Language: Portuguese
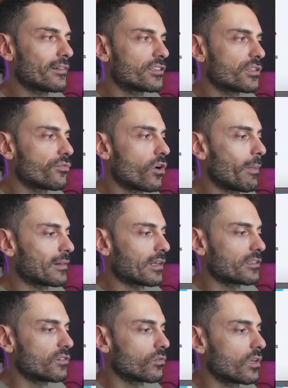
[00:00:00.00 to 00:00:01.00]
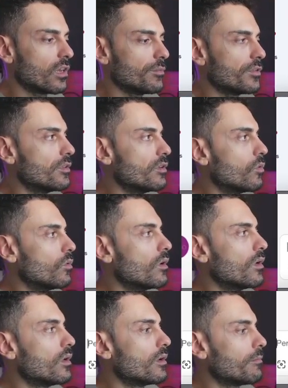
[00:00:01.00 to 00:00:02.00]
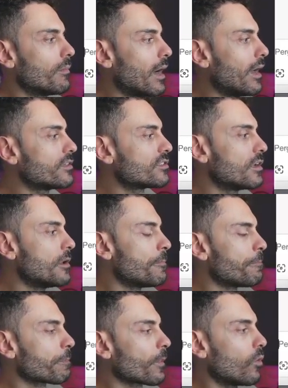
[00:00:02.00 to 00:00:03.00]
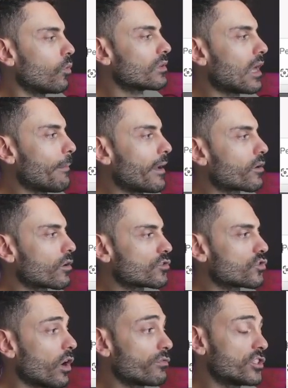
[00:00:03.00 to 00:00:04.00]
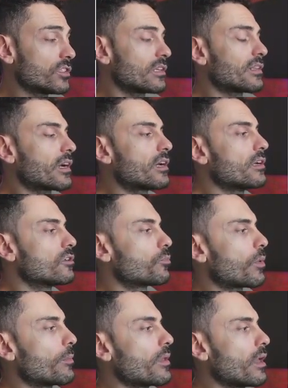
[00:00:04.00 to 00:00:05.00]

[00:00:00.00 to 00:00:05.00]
essa formatação que ele me deu, mas o da Microsoft ainda está criando para mim a